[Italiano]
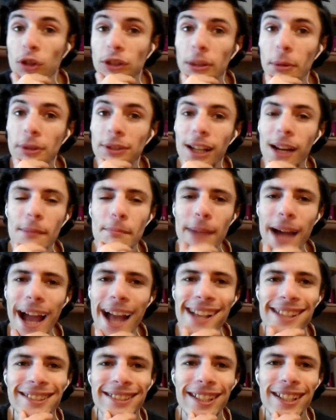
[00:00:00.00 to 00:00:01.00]
Cosa potrebbe
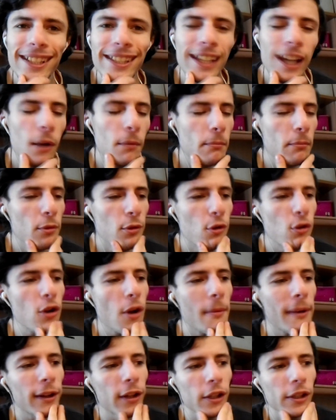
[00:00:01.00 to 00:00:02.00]
essere che ha un
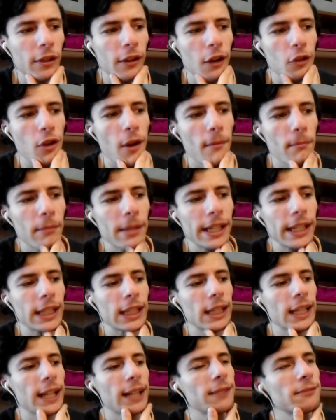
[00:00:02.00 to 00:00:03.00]
buco ma non è una
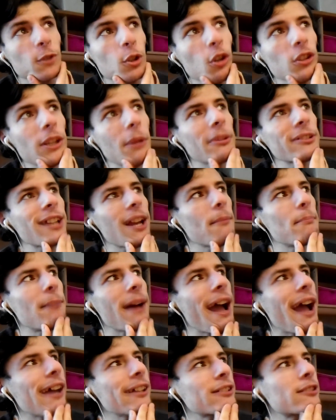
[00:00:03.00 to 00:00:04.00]
ciambella? Cosa
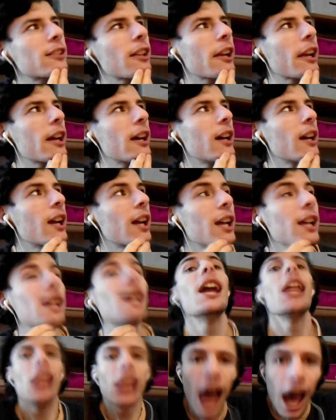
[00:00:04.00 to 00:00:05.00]
potrebbe essere?
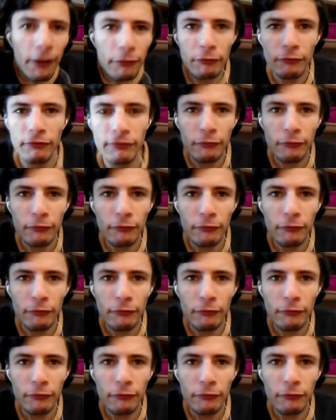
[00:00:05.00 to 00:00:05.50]
La